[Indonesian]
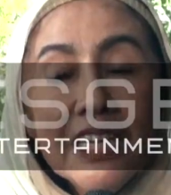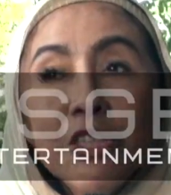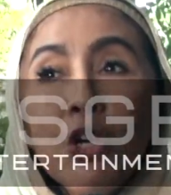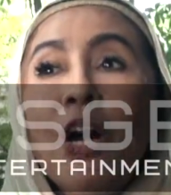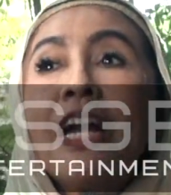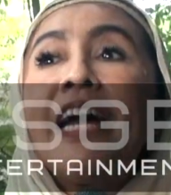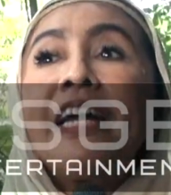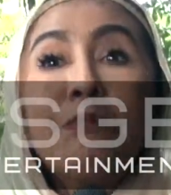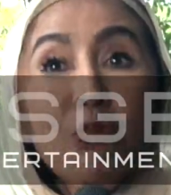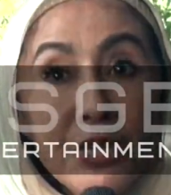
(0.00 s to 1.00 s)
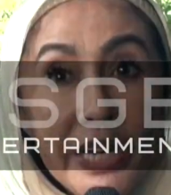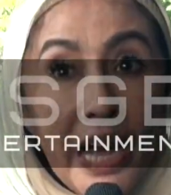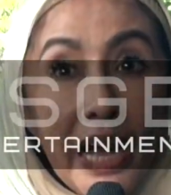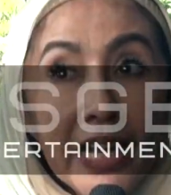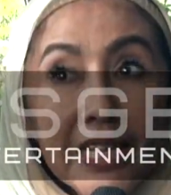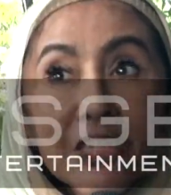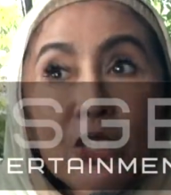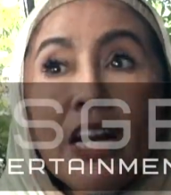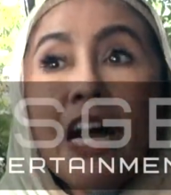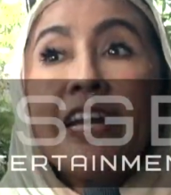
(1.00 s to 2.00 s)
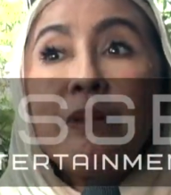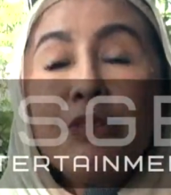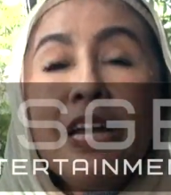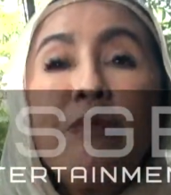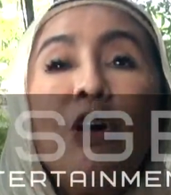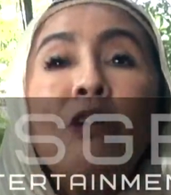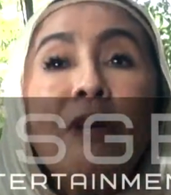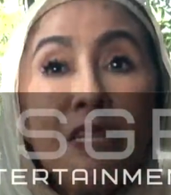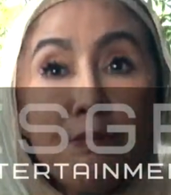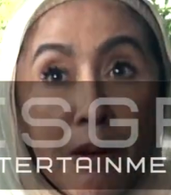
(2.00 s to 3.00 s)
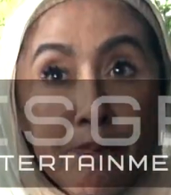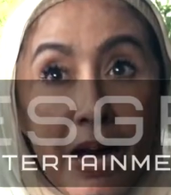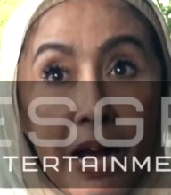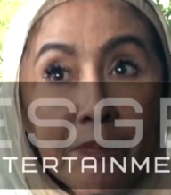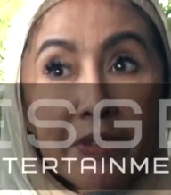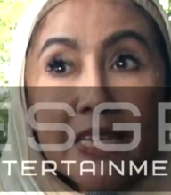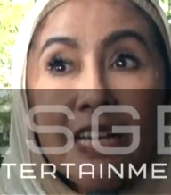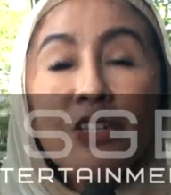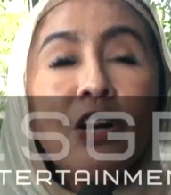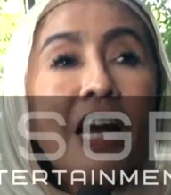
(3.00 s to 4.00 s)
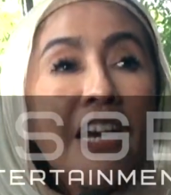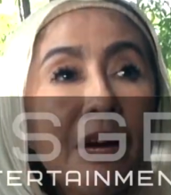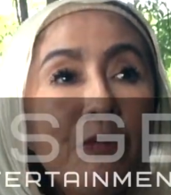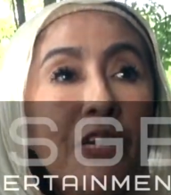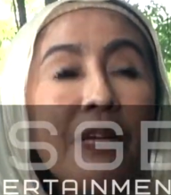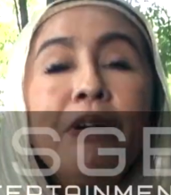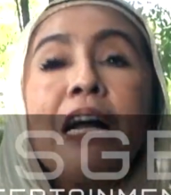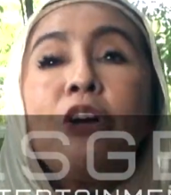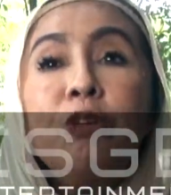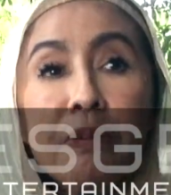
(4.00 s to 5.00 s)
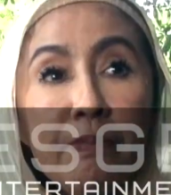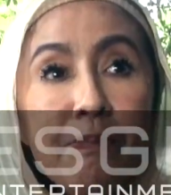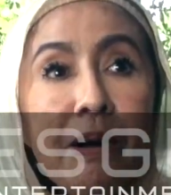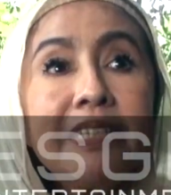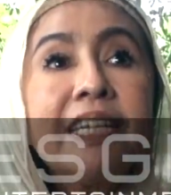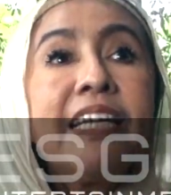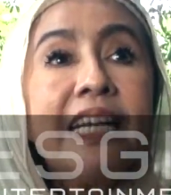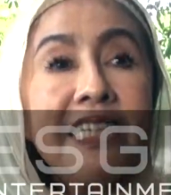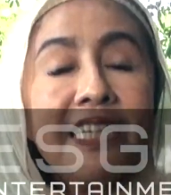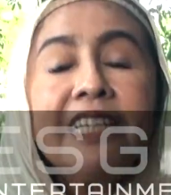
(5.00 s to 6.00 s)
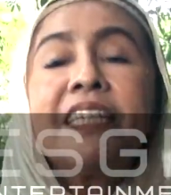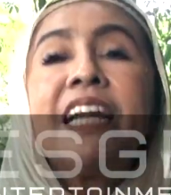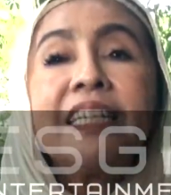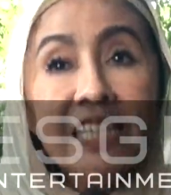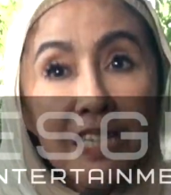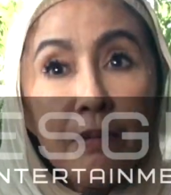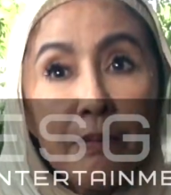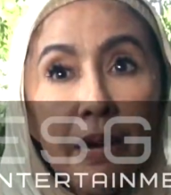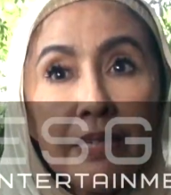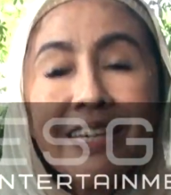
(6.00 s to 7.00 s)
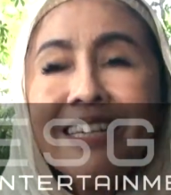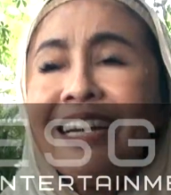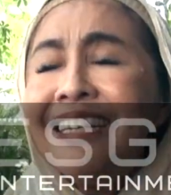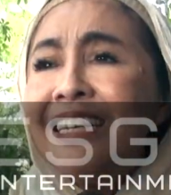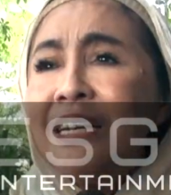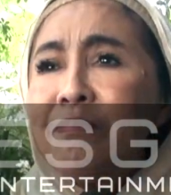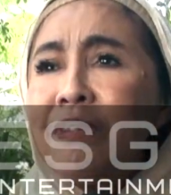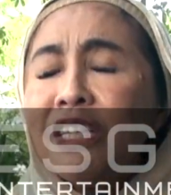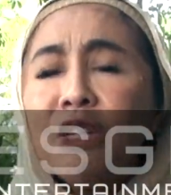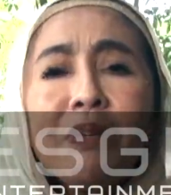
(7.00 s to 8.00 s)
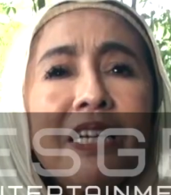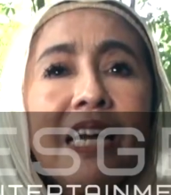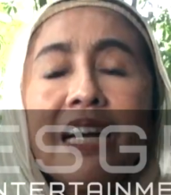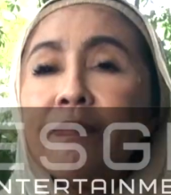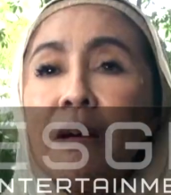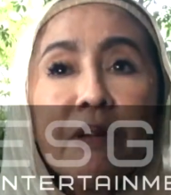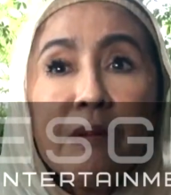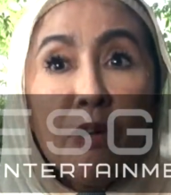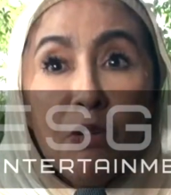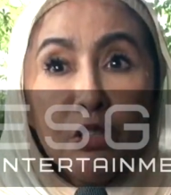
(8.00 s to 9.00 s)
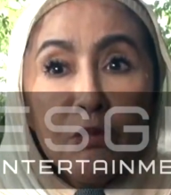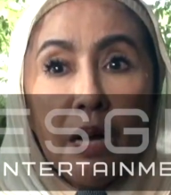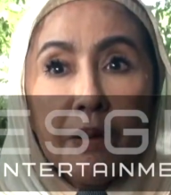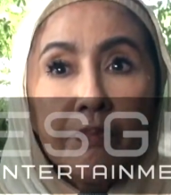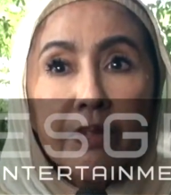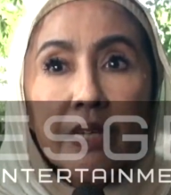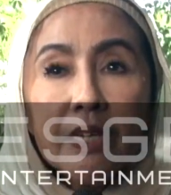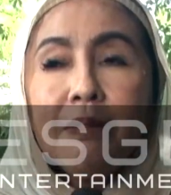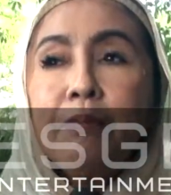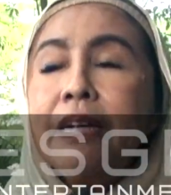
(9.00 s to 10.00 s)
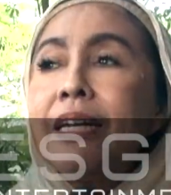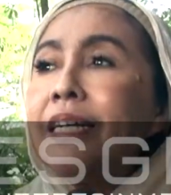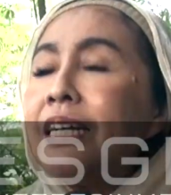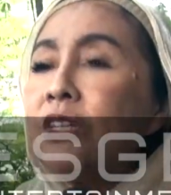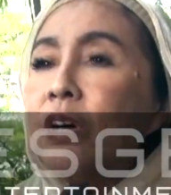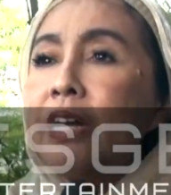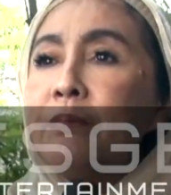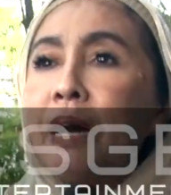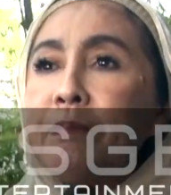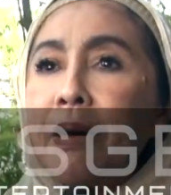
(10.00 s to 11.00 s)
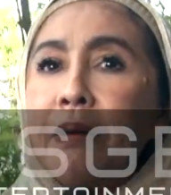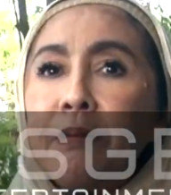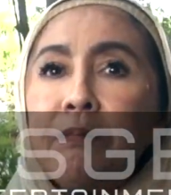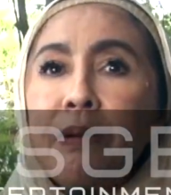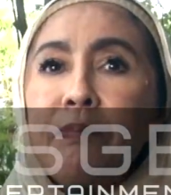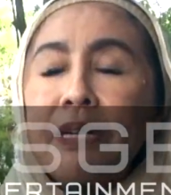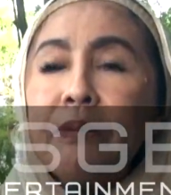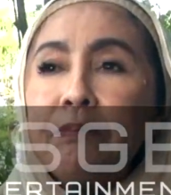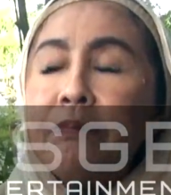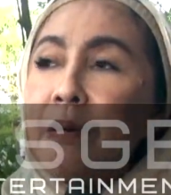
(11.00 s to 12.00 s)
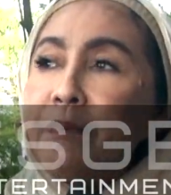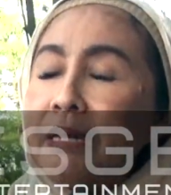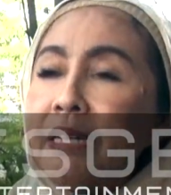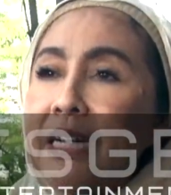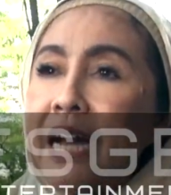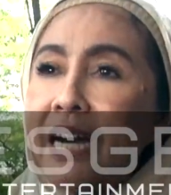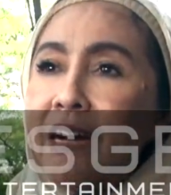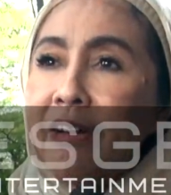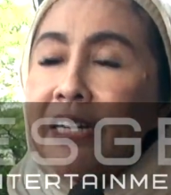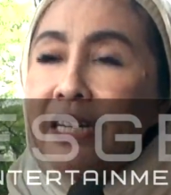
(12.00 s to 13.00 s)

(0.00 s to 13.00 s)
seorang anak muda, seorang anak muda yang menghormati bapak, yang seorang anak muda yang mengagumi bapak. Saya ada di sini tenang saja bapak. Jadi dia begitu menenangkan Pak Prabowo coba. Gimana nggak seorang bapak bapak bapak negarawan